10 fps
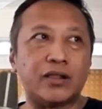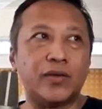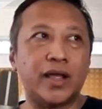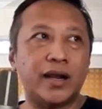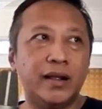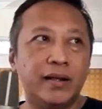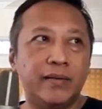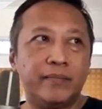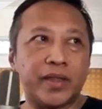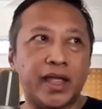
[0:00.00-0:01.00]
hardware.
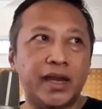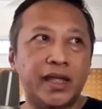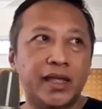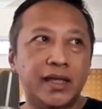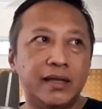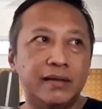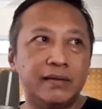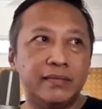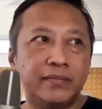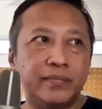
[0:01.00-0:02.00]
Nah, ini.
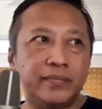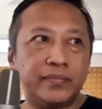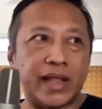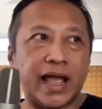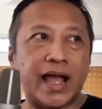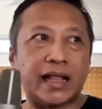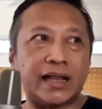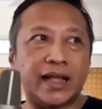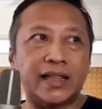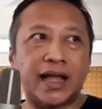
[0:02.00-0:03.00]
Nah,
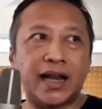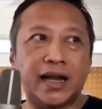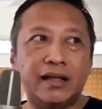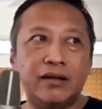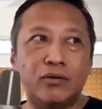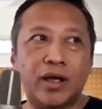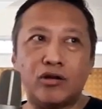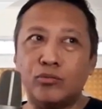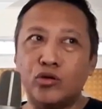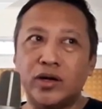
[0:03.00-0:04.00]
ternyata ada ini
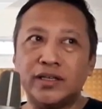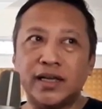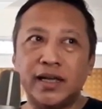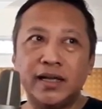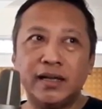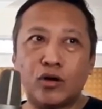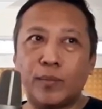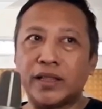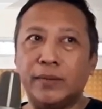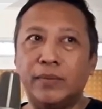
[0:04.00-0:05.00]
UR22C
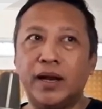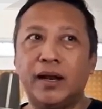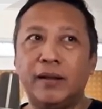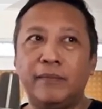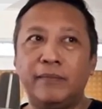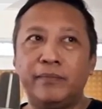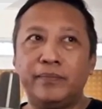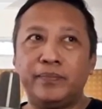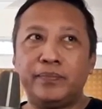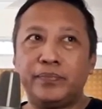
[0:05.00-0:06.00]
kompatibel.
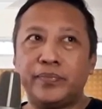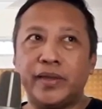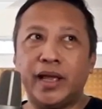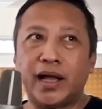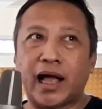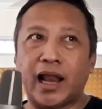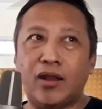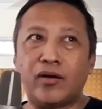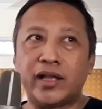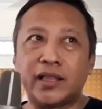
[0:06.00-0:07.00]
Ya,
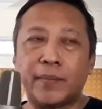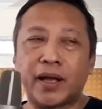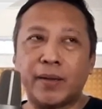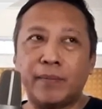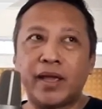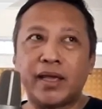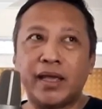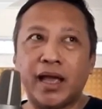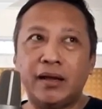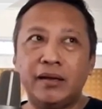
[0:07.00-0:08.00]
kalau kita pakai Mac
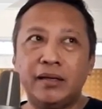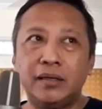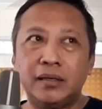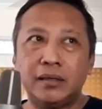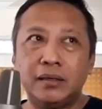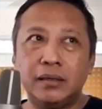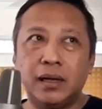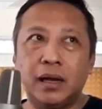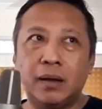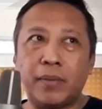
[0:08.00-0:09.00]
yang
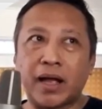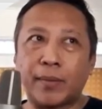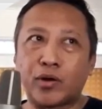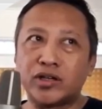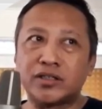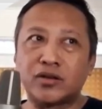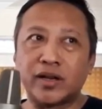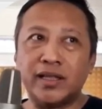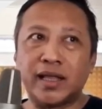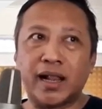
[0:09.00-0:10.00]
uh, pakai prosesor
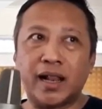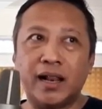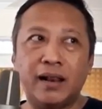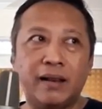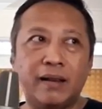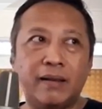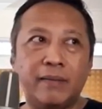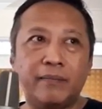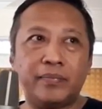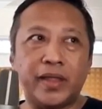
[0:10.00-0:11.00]
Intel.
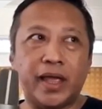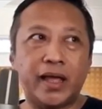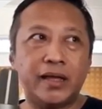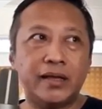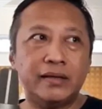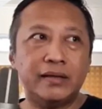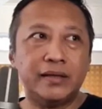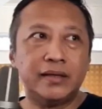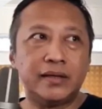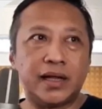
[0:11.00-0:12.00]
Ya.
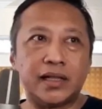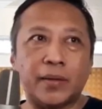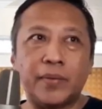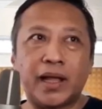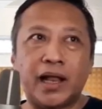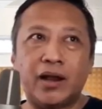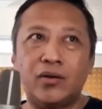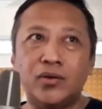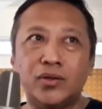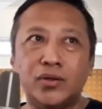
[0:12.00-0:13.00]
Nah, tapi
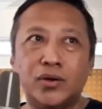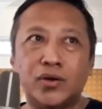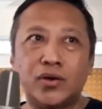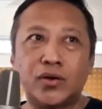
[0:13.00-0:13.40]
kalau untuk